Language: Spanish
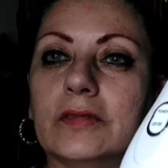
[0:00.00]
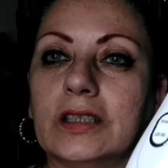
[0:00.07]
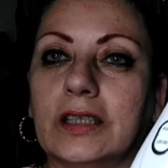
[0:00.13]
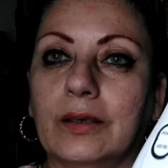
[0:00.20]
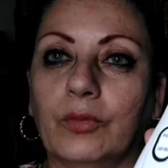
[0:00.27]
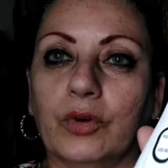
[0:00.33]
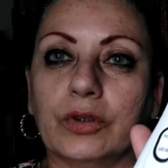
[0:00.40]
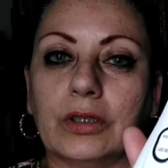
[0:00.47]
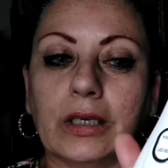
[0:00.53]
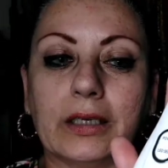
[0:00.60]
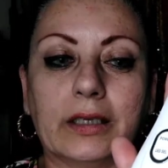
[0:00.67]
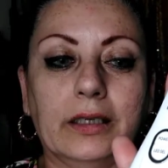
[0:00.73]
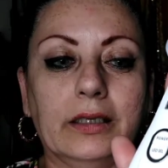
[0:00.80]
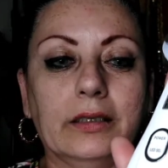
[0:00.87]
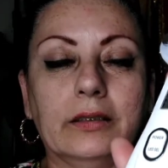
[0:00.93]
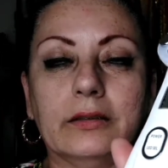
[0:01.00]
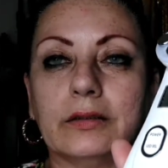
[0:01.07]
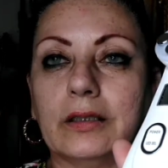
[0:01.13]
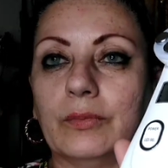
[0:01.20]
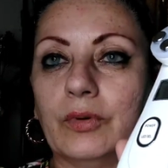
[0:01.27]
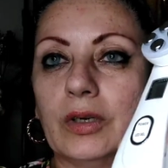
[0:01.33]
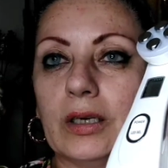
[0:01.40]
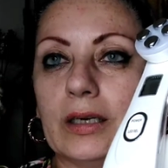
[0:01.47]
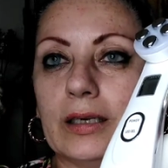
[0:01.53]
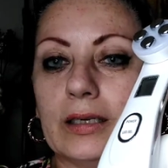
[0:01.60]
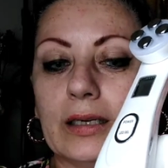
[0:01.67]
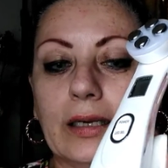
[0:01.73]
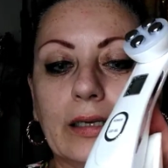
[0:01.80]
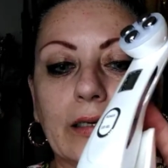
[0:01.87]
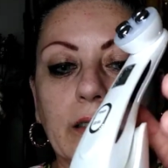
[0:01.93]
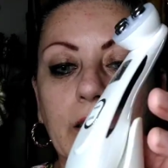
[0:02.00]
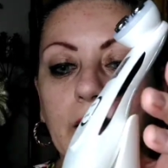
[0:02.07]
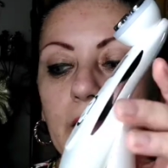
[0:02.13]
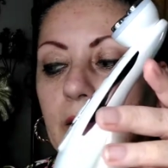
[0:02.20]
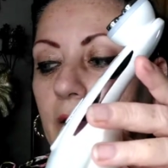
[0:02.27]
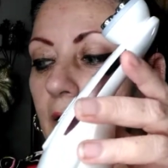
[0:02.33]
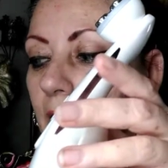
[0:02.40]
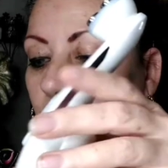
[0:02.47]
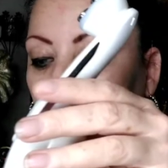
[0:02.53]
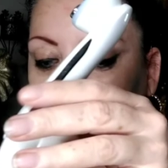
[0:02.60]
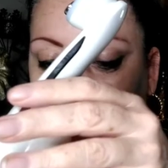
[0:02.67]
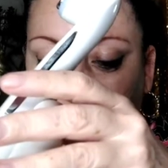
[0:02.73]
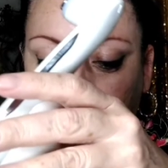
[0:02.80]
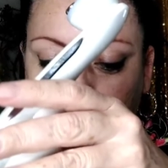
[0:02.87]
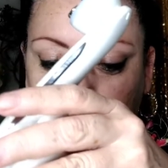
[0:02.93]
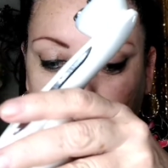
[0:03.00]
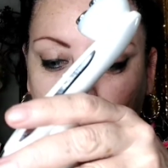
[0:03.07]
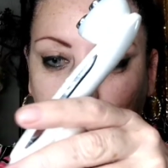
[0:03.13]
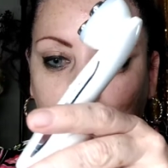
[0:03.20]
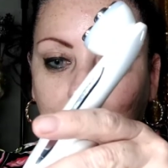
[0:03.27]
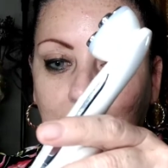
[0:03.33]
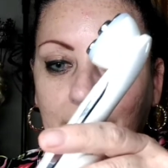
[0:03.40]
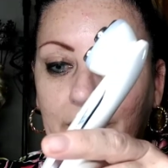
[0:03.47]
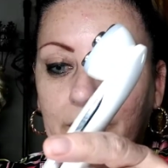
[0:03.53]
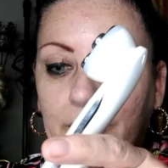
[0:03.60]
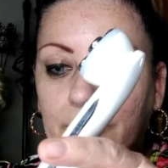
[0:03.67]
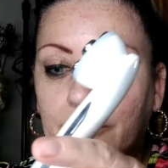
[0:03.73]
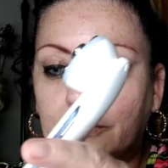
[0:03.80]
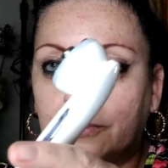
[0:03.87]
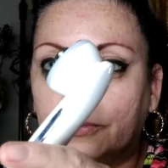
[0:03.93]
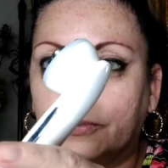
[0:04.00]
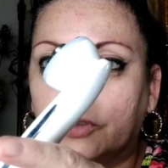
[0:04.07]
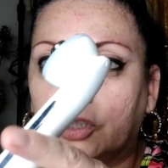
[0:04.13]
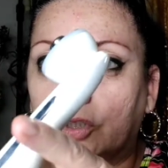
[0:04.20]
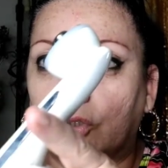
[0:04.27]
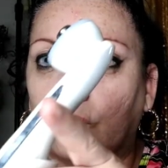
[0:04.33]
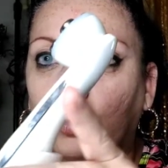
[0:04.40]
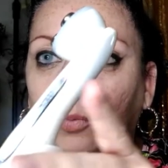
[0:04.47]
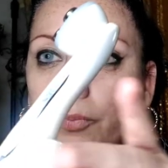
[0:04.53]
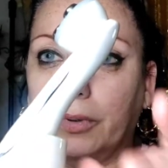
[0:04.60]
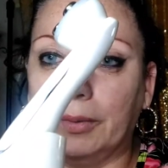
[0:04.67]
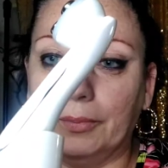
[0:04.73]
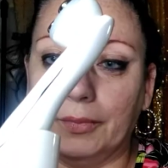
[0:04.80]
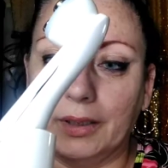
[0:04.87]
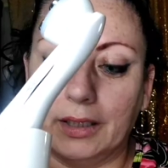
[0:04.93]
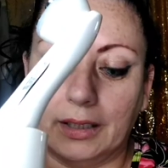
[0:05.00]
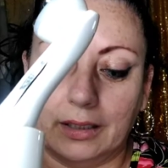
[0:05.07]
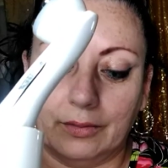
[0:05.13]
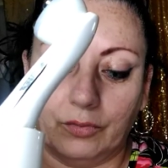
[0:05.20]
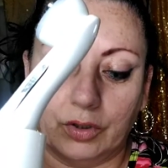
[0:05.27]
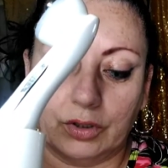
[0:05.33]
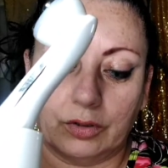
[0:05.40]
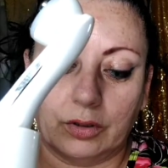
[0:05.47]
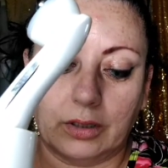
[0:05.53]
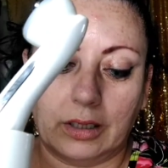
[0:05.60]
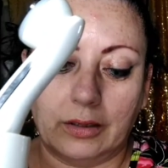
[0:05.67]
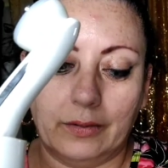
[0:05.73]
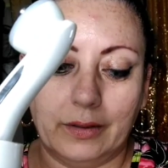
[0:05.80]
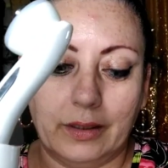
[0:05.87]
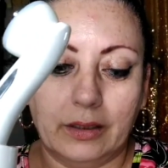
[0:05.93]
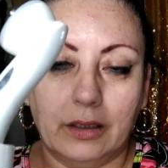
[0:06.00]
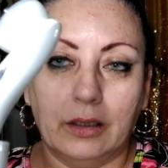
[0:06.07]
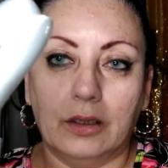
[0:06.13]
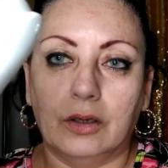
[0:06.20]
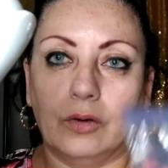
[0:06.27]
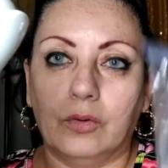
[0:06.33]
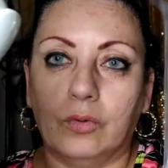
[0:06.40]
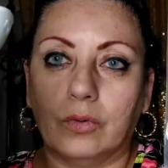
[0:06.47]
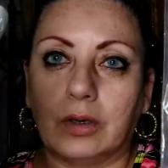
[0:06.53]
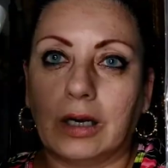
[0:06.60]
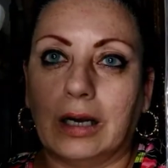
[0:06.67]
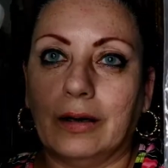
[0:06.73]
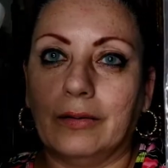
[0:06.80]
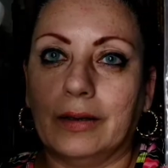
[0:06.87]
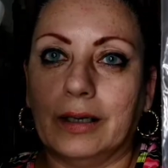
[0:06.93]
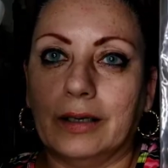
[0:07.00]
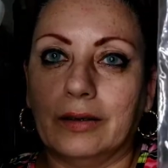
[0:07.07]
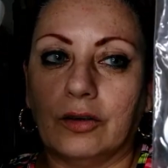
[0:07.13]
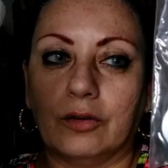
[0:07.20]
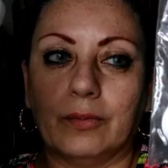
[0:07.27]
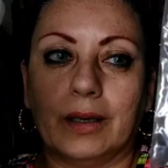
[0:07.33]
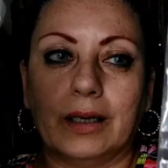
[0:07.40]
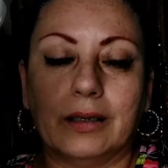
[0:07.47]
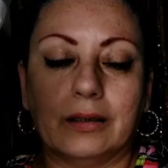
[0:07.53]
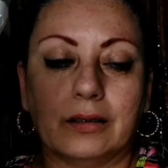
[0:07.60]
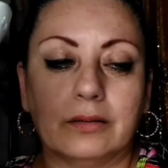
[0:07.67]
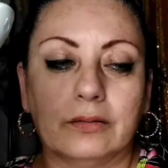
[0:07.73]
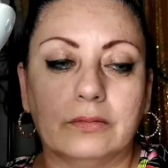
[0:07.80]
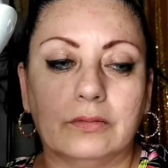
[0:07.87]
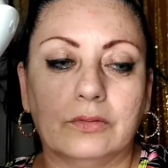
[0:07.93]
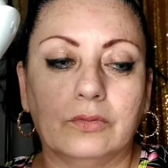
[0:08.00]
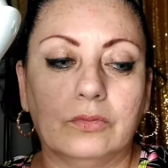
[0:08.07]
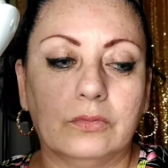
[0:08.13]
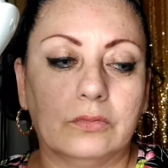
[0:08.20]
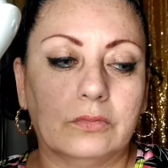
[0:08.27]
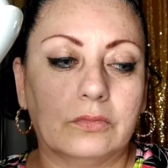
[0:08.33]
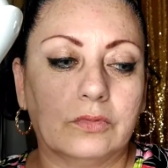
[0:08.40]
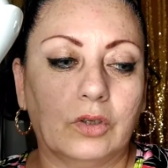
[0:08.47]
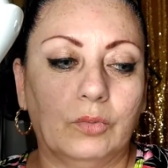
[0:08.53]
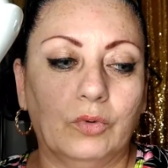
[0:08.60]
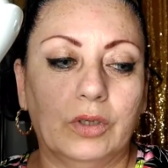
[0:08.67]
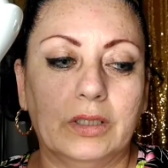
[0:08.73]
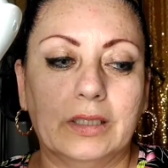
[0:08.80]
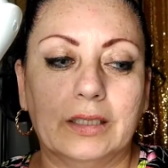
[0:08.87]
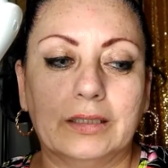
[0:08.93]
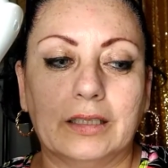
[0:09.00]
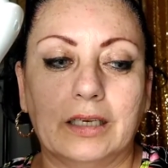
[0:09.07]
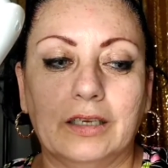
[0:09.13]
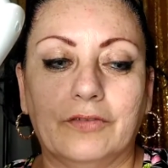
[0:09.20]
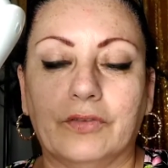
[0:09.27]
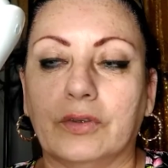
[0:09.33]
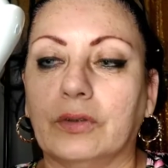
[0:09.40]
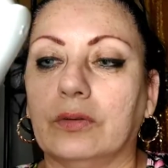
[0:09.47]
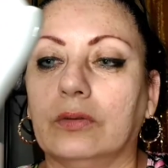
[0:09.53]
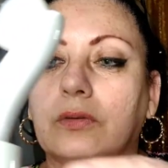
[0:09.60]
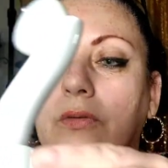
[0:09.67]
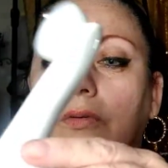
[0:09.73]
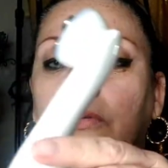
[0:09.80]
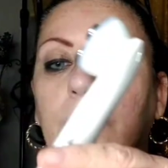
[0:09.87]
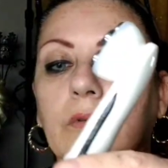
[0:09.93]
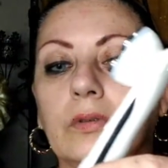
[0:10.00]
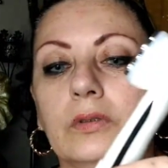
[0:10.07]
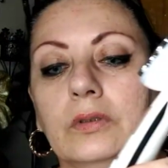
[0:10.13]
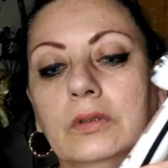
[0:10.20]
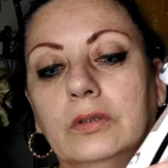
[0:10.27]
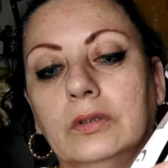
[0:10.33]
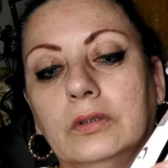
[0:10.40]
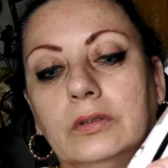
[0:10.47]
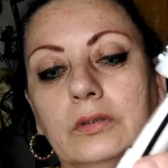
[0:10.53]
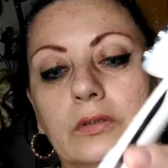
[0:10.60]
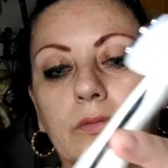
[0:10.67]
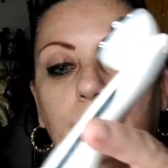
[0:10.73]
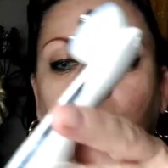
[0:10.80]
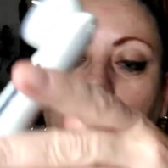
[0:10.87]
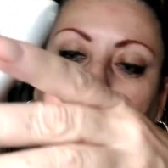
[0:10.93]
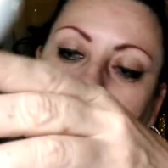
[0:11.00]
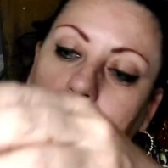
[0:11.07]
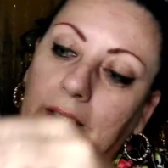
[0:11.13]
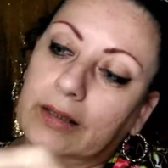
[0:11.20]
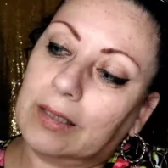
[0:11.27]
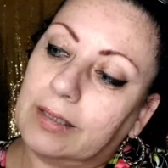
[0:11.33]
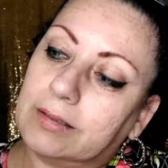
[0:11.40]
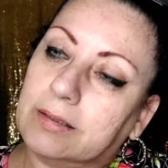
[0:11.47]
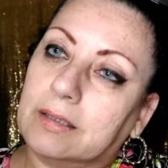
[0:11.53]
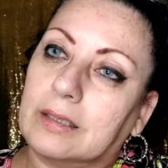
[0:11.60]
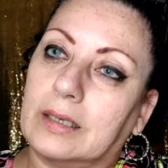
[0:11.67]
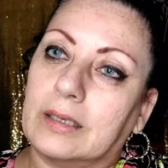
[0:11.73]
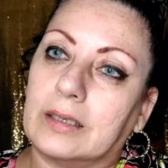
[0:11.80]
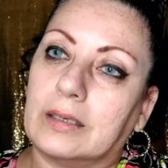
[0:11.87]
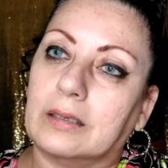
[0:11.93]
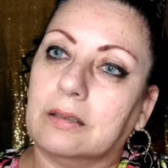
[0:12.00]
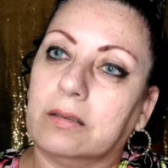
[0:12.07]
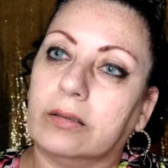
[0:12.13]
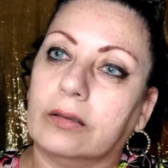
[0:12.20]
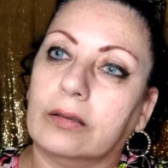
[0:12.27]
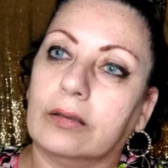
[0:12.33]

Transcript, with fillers: Se monta aquí, se pone a cargar con el cable. Disculpenme, ya les muestro el cable. Un cable normal, como el del teléfono. Por aquí atrás se carga.